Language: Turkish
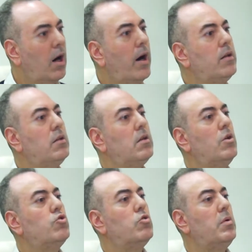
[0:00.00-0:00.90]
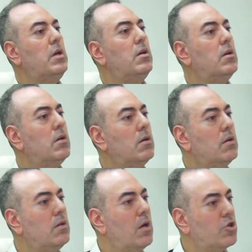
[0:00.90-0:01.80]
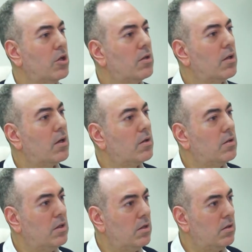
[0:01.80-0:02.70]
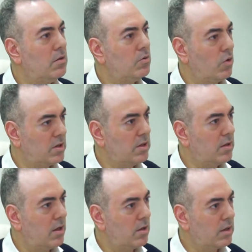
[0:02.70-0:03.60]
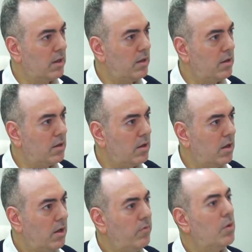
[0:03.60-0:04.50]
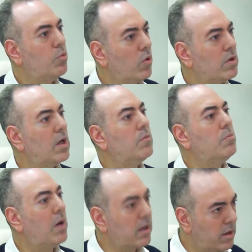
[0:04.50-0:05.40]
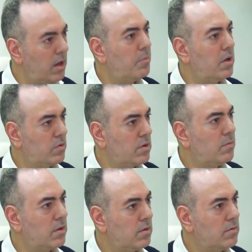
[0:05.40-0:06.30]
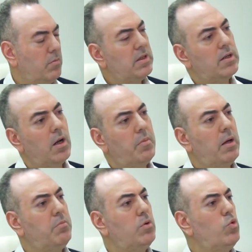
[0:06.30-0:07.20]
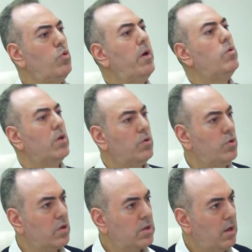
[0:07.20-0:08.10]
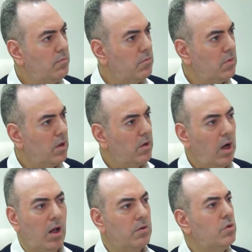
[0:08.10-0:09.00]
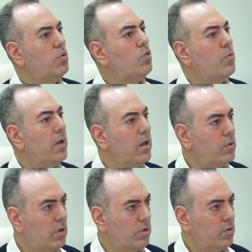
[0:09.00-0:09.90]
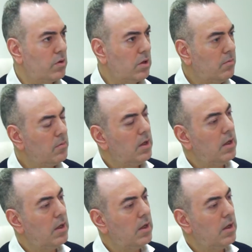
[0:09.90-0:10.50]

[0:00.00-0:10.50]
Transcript: aynı tecrübeyi yaşadıklarını e, gösterirler kendilerine ve bu onlara bir marka yapar o zaman. Mesela ben bir düğme üretiyorsam, altın düğmeler üretiyorsam